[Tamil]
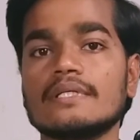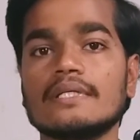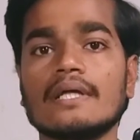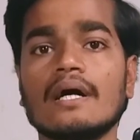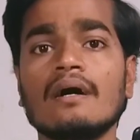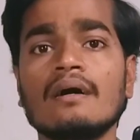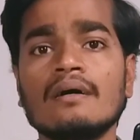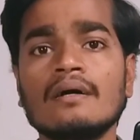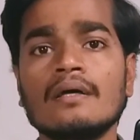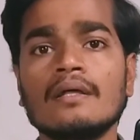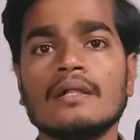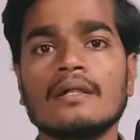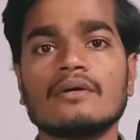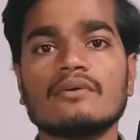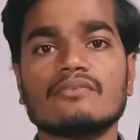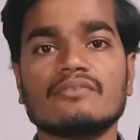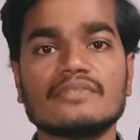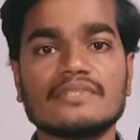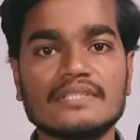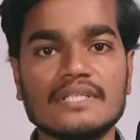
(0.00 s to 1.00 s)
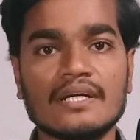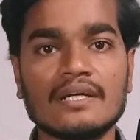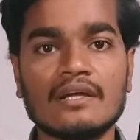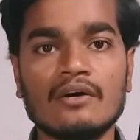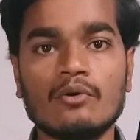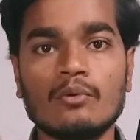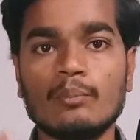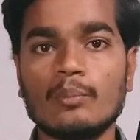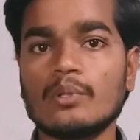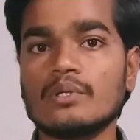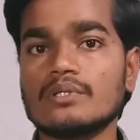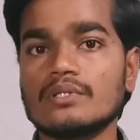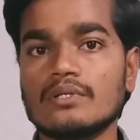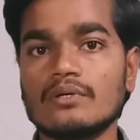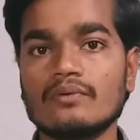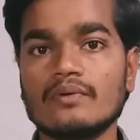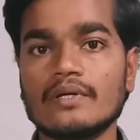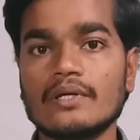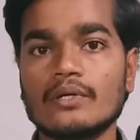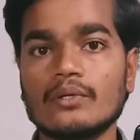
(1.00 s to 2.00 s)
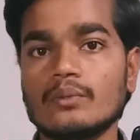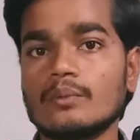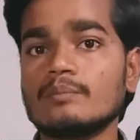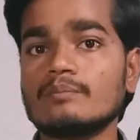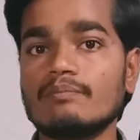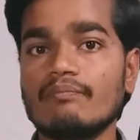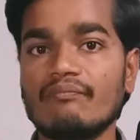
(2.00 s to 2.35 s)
தான் விஜயனாவை பொறுத்த வரைக்கும்